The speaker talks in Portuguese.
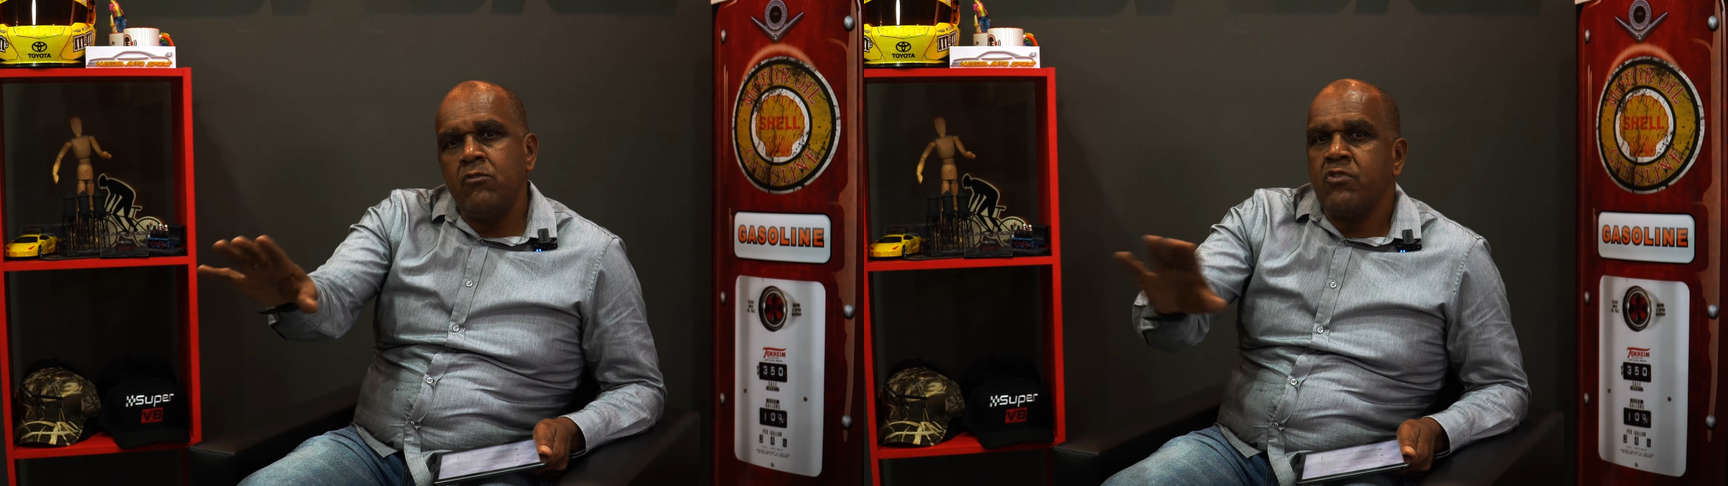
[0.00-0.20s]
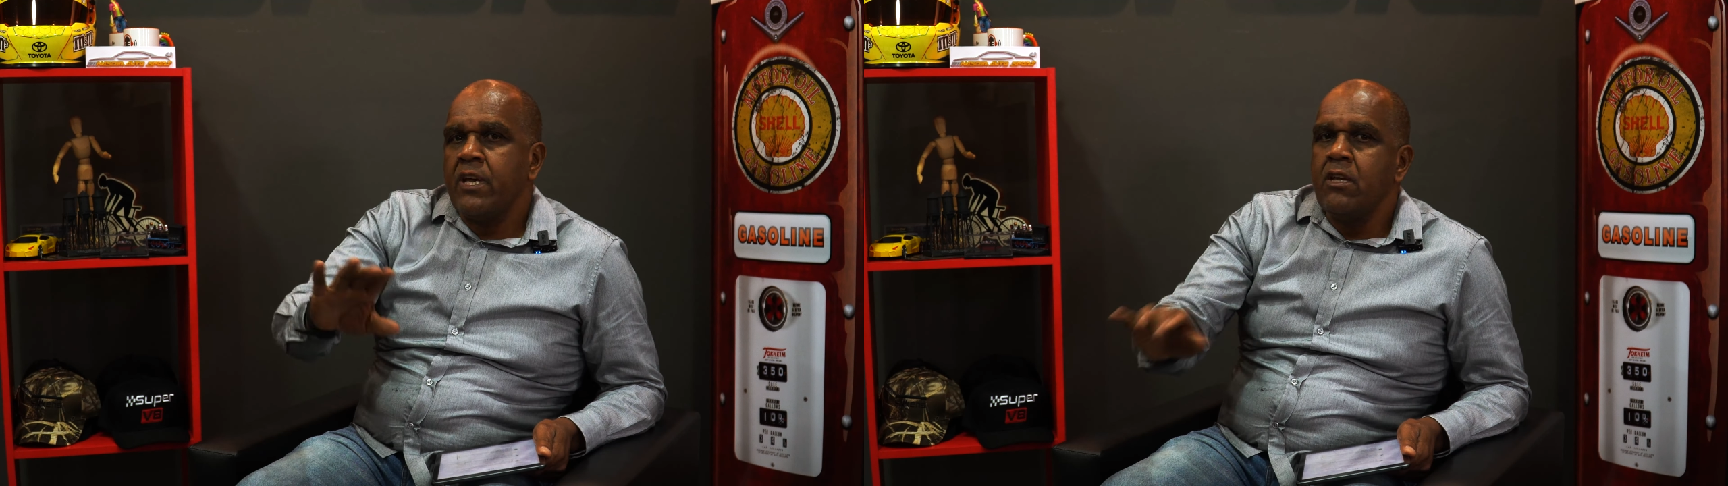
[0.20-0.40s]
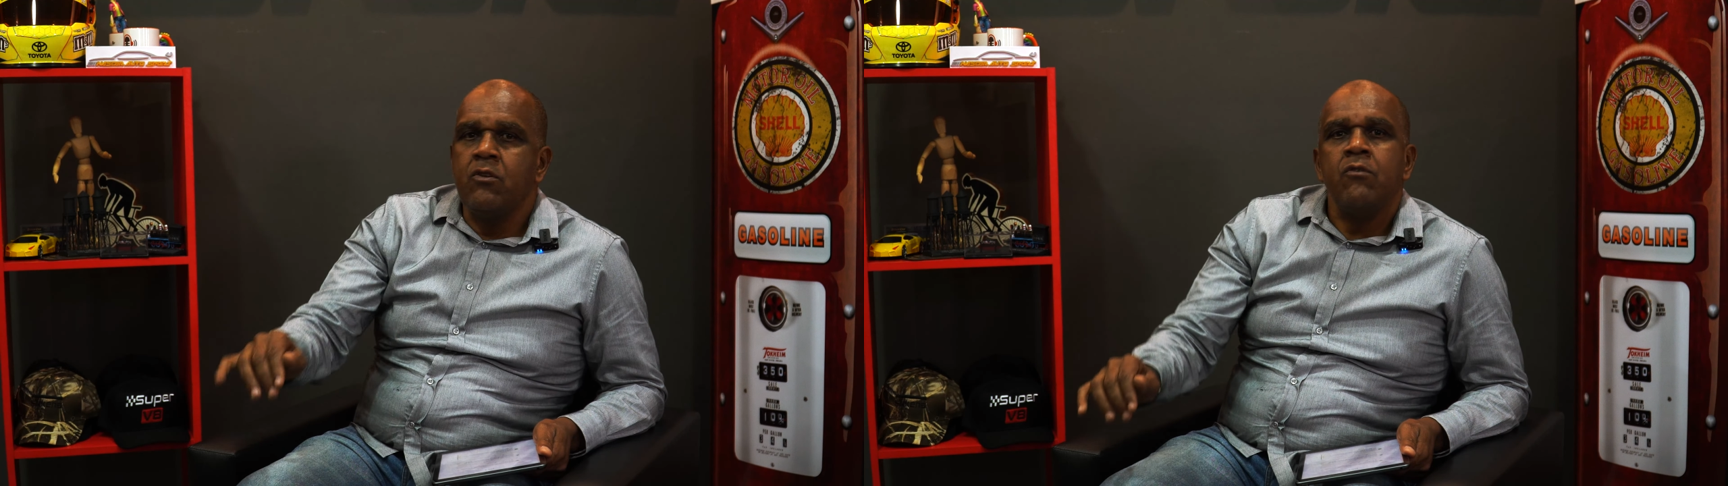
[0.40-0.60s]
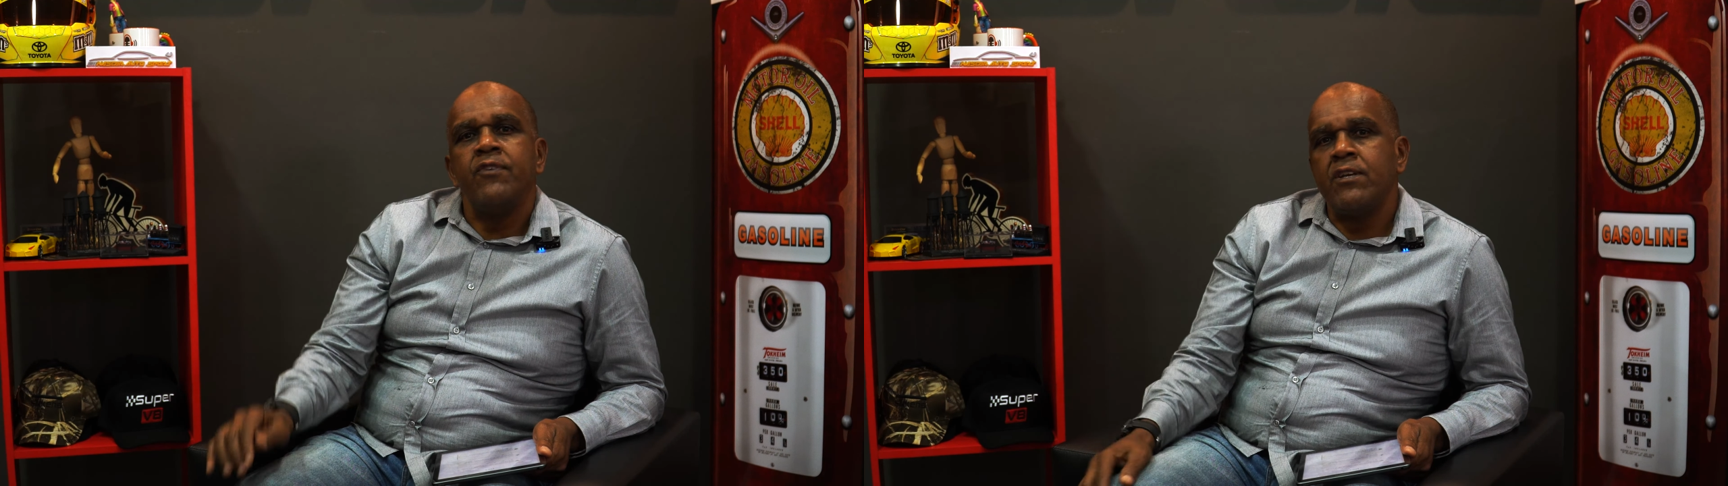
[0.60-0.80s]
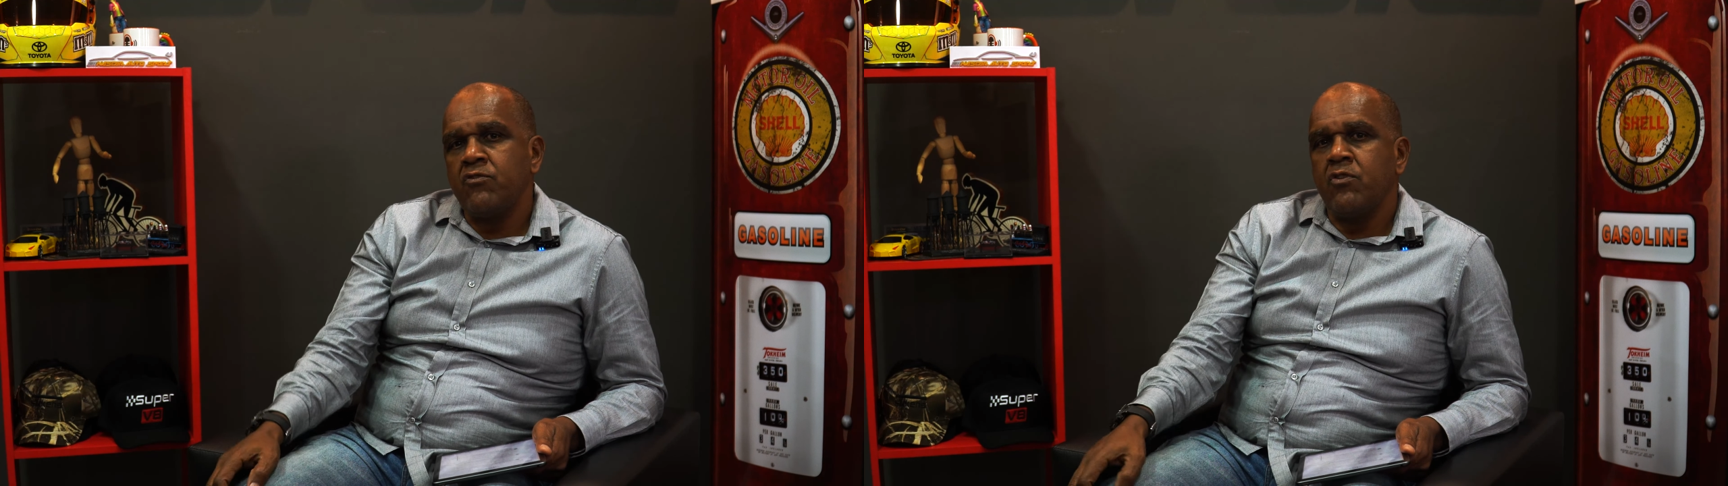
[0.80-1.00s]
isso aí eu não
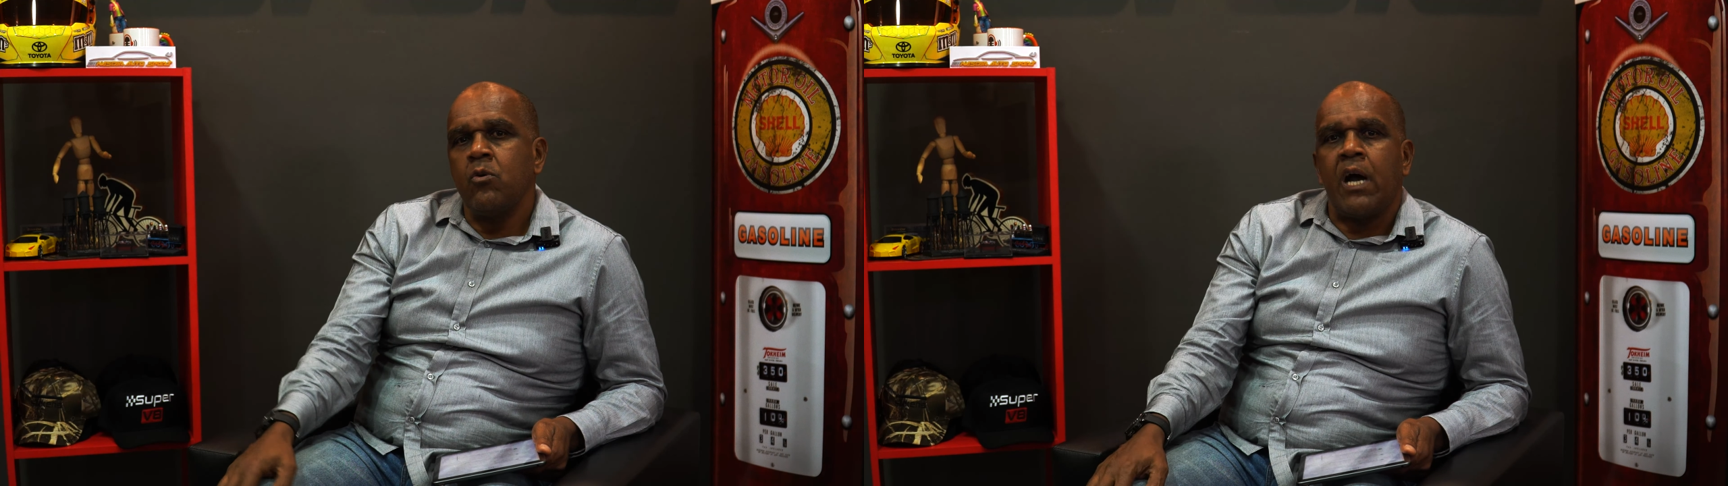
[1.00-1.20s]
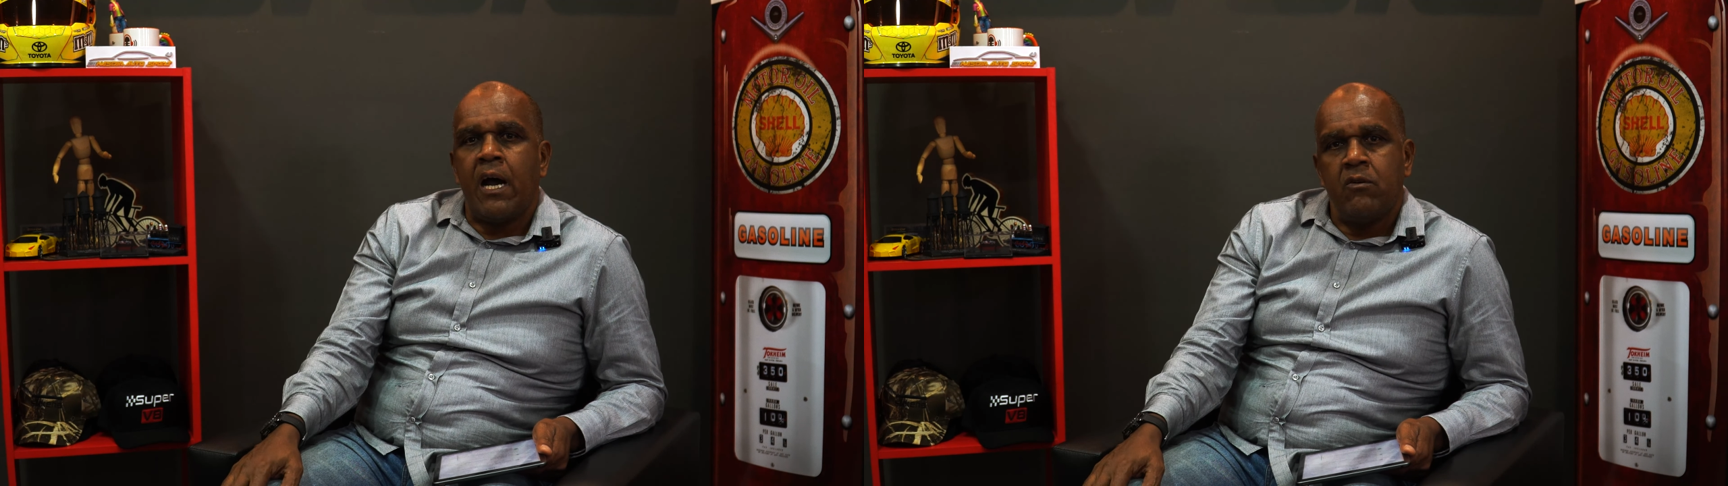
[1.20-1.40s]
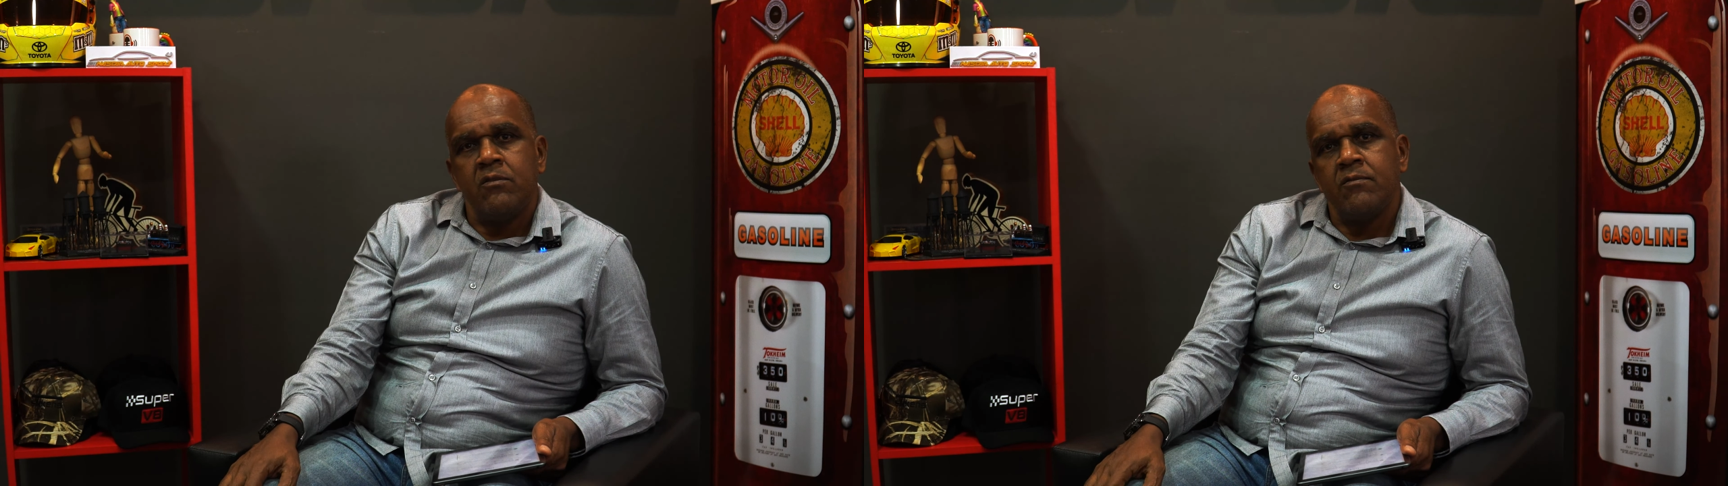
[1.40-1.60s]
faço seu carro.